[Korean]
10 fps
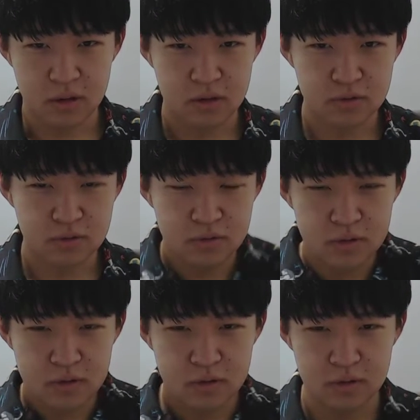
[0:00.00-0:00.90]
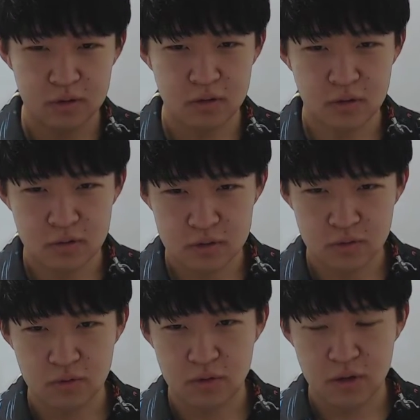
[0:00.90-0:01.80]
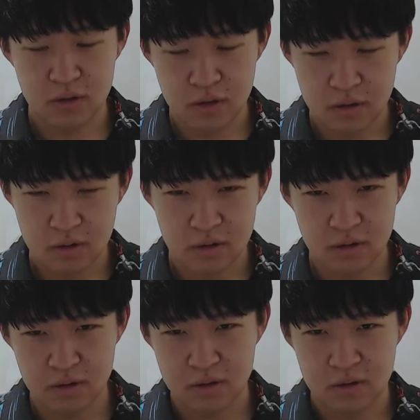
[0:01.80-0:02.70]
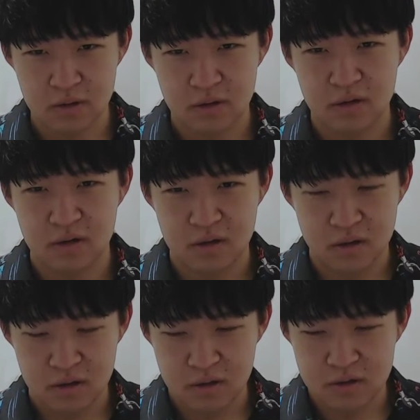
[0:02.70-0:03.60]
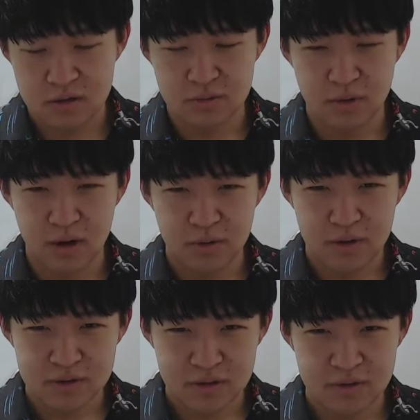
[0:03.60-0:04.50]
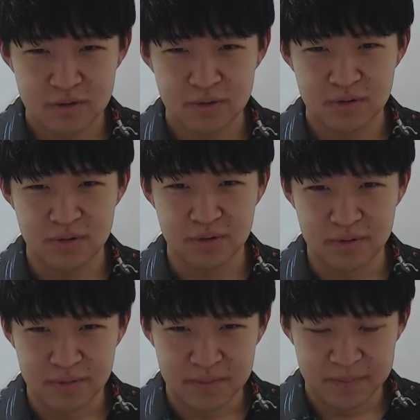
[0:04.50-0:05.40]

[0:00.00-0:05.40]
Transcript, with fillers: 아, 저 오늘 어제 놀러 갔다가 지금 바로 와서 하는 거예요.